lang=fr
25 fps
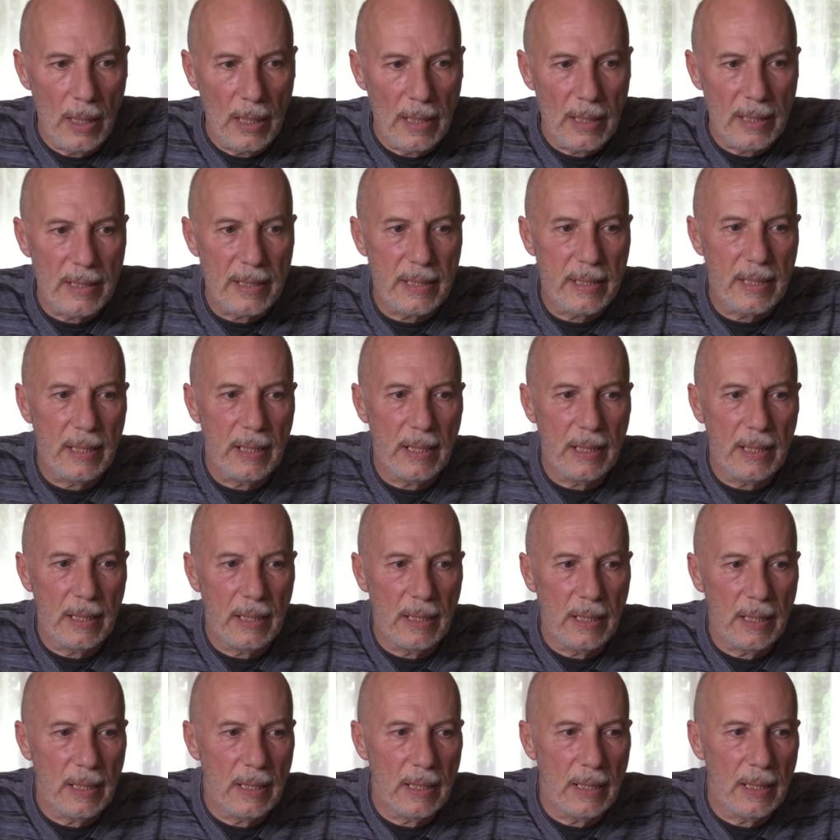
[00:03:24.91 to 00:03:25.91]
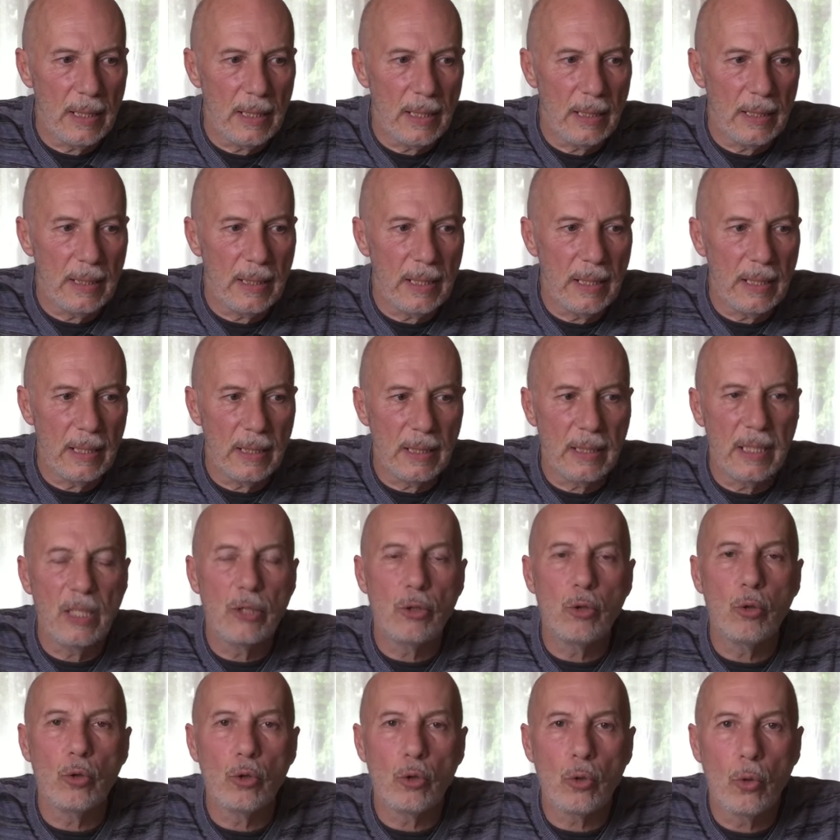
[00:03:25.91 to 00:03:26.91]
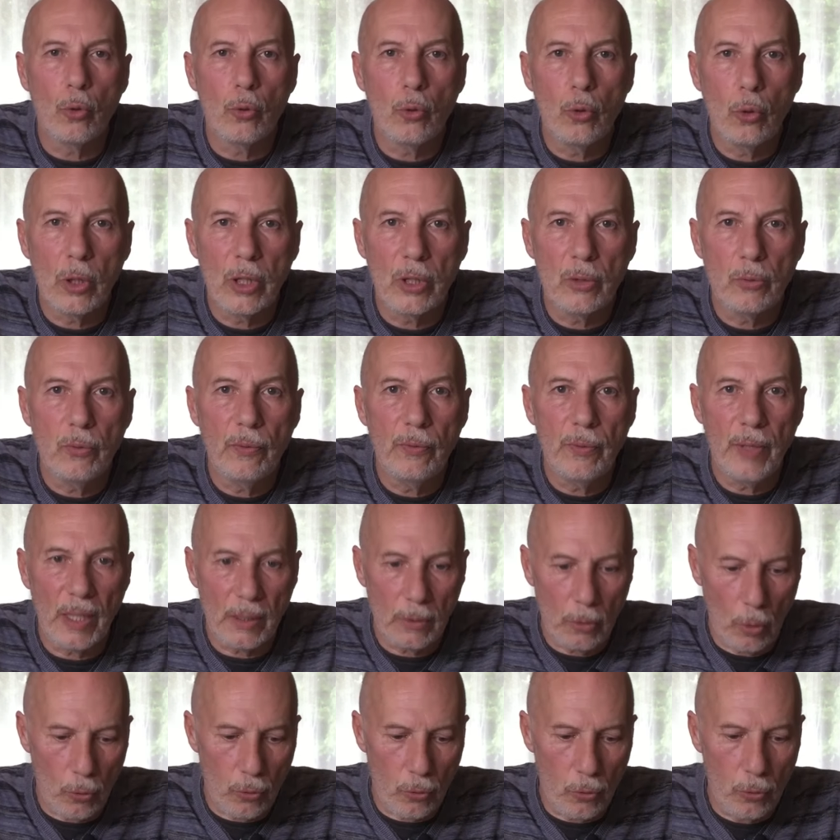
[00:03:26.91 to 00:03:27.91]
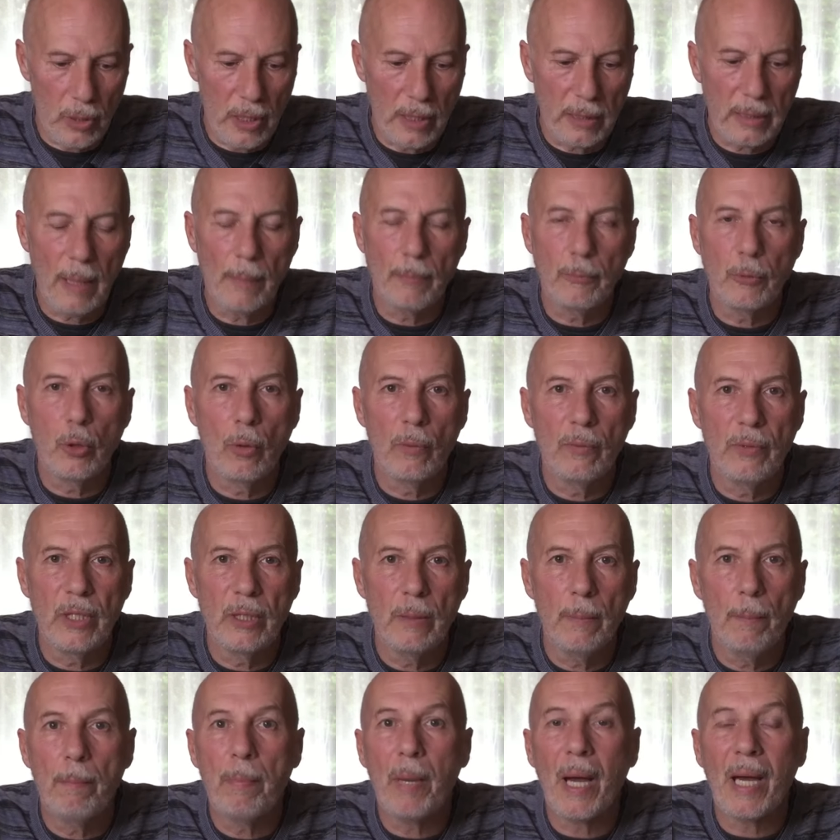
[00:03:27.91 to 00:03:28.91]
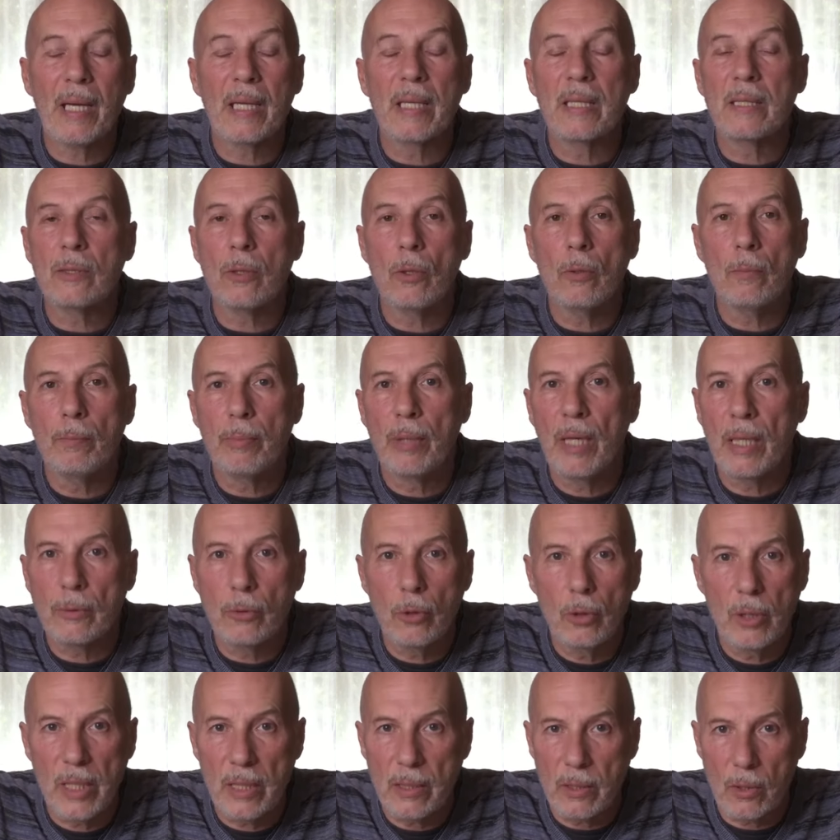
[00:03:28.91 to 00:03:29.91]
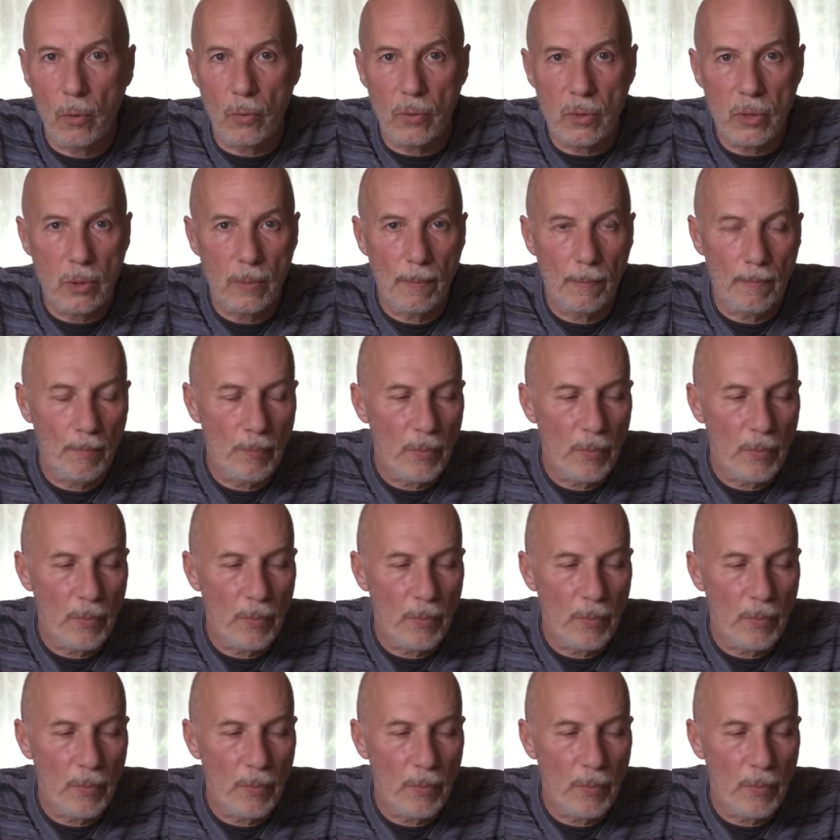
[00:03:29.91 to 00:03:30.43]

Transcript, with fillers: c'est des, choses qu'on aurait dû faire dans une étape de vie. Par exemple, l'adolescence.